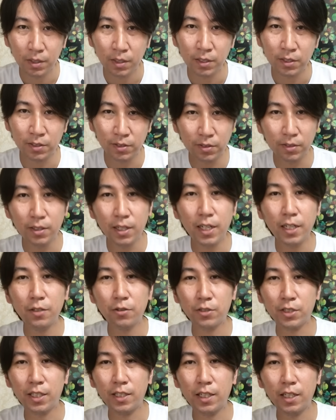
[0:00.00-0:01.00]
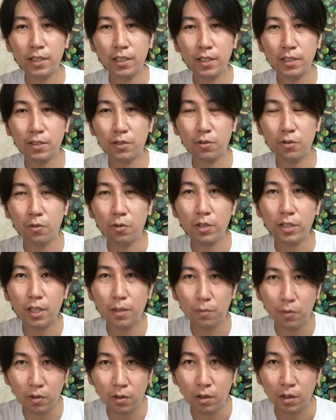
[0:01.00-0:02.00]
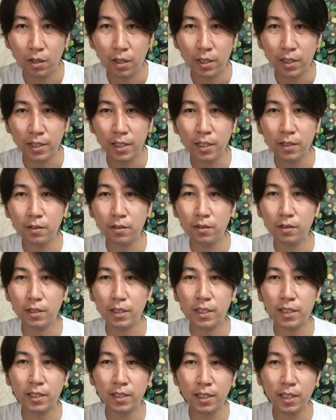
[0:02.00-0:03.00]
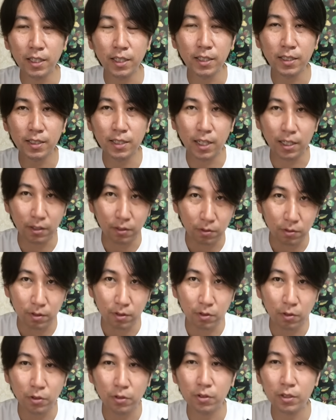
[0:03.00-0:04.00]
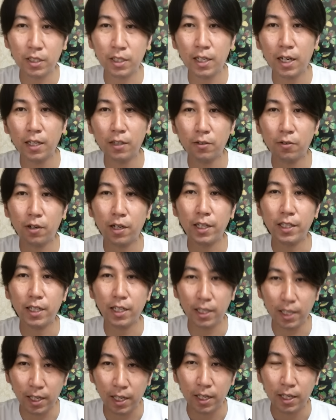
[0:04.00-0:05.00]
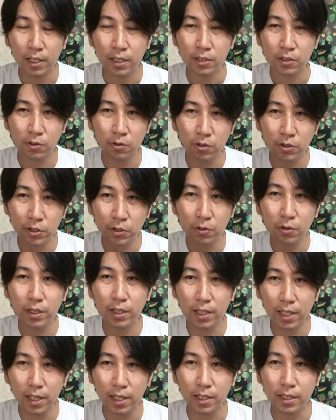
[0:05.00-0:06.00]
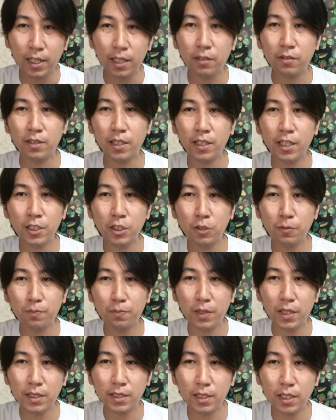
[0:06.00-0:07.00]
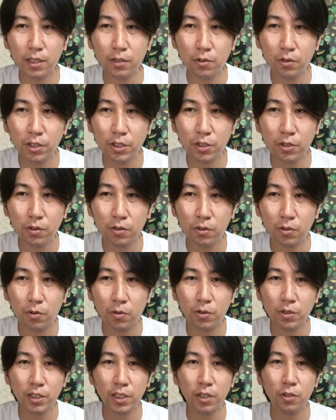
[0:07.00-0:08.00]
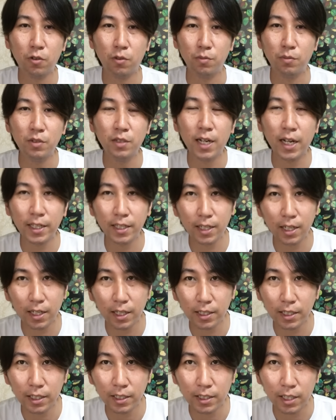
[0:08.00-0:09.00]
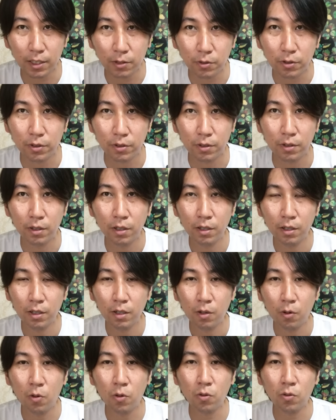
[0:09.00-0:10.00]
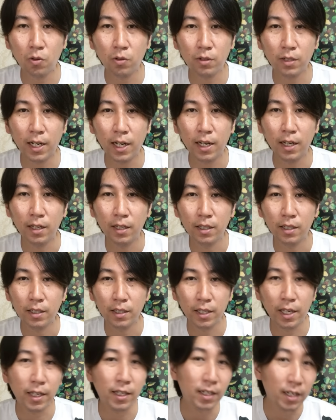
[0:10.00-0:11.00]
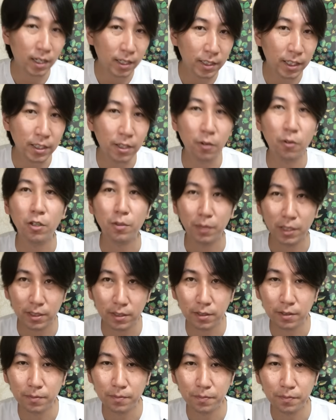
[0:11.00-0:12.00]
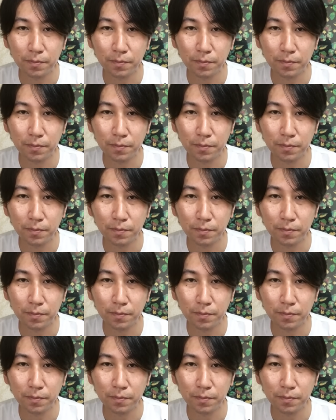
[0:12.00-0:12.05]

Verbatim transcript: 数回の社内テストにおいても約1ヶ月間という期間の間でその処理で約70%以上の放射能無害化ができたという報告が結果が出ております